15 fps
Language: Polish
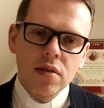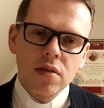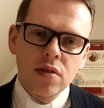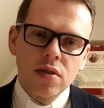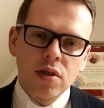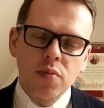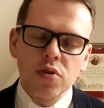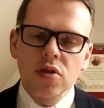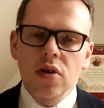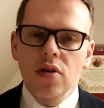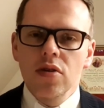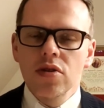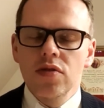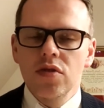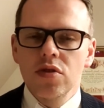żebyś
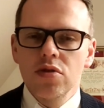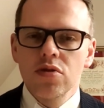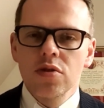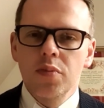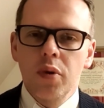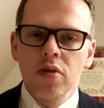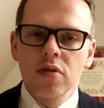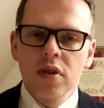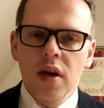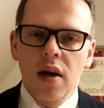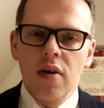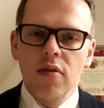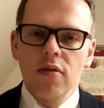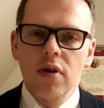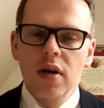kogoś w życiu
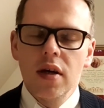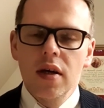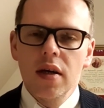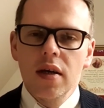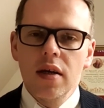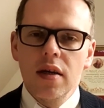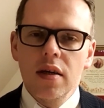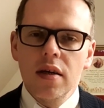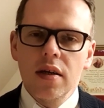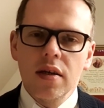spotkał, e,